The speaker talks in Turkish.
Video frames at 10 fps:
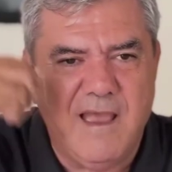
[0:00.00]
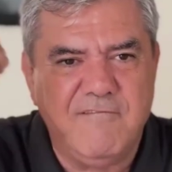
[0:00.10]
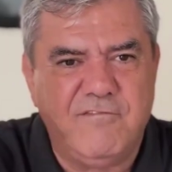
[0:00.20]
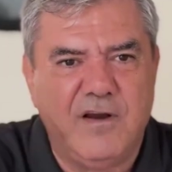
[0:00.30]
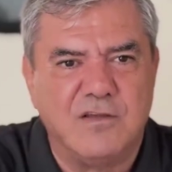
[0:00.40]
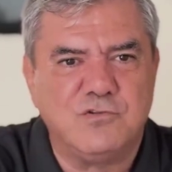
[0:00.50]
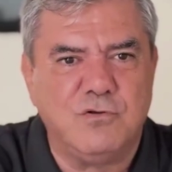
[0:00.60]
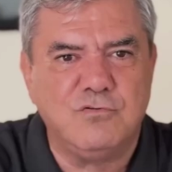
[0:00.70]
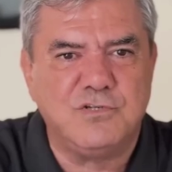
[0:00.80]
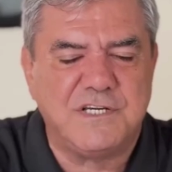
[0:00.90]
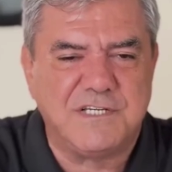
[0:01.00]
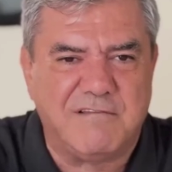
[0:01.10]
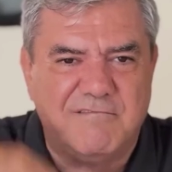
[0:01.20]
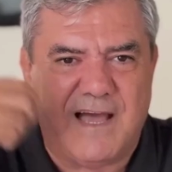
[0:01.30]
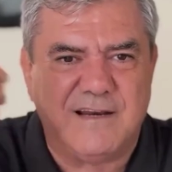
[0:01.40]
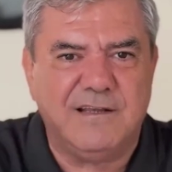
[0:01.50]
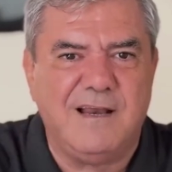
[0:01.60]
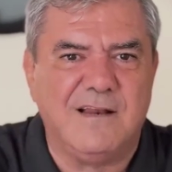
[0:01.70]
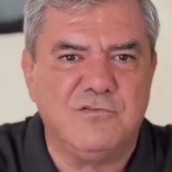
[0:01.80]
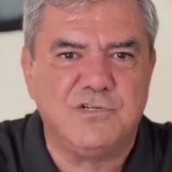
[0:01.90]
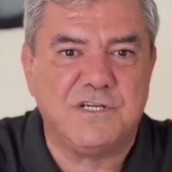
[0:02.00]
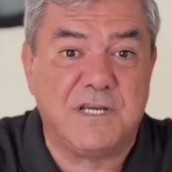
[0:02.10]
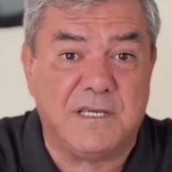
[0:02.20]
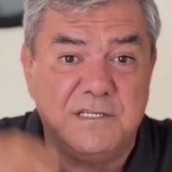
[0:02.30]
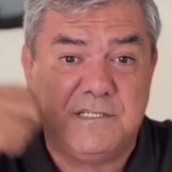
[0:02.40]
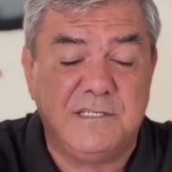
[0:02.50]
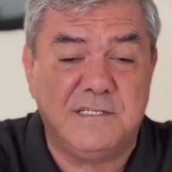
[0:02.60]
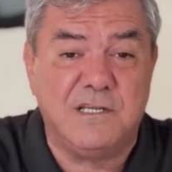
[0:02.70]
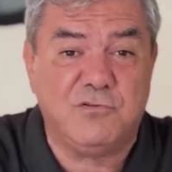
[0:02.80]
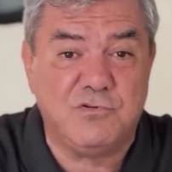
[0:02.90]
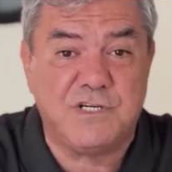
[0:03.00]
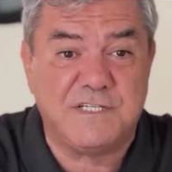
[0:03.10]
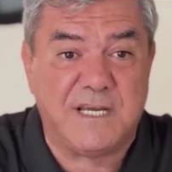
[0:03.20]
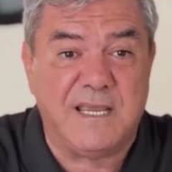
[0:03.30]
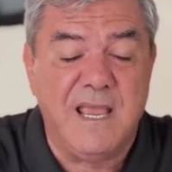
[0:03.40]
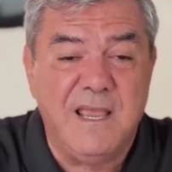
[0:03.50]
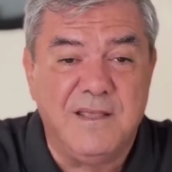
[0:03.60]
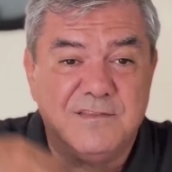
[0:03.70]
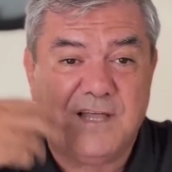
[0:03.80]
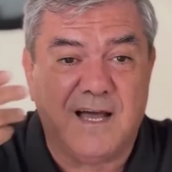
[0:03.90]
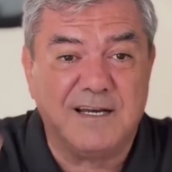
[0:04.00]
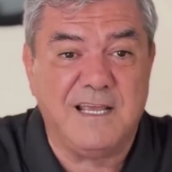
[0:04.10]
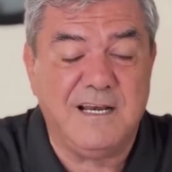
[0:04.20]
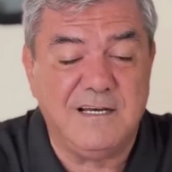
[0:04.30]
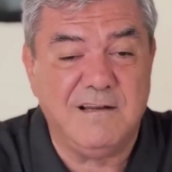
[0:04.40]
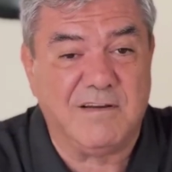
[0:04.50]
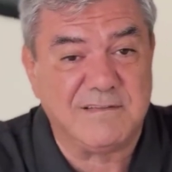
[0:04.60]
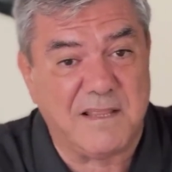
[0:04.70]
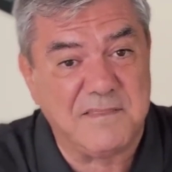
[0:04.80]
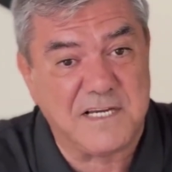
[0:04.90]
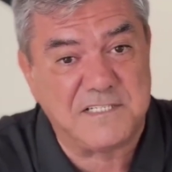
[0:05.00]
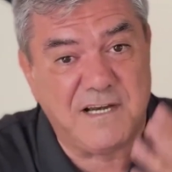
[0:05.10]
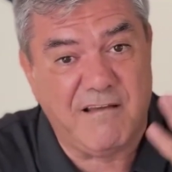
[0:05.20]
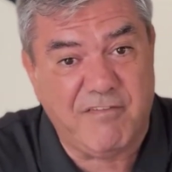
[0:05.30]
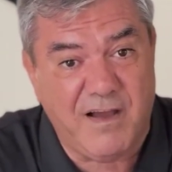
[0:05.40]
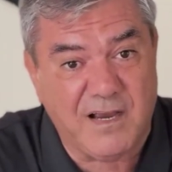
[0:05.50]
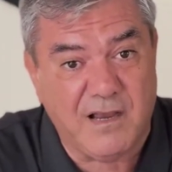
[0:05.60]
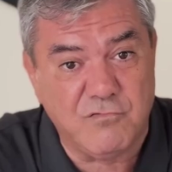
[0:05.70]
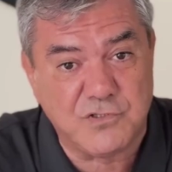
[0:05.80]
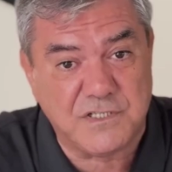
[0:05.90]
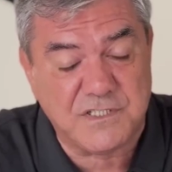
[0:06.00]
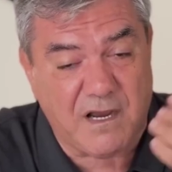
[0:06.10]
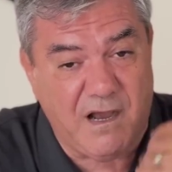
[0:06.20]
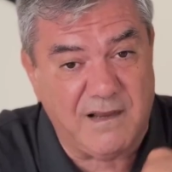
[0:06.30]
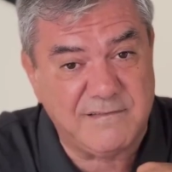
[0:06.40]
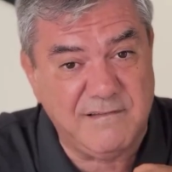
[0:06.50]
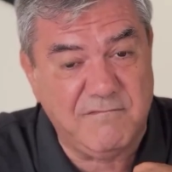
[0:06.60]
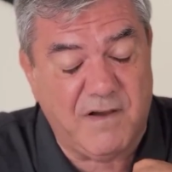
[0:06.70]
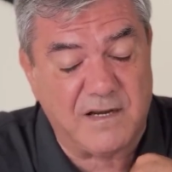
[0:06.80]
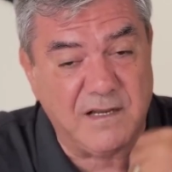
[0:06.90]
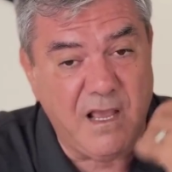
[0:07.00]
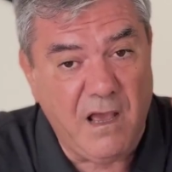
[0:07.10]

Enflasyon düşecek, vergiler düşecek, işsizlik düşecek. Dar gelirli vatandaş refaha kavuşacak. Ahdim var.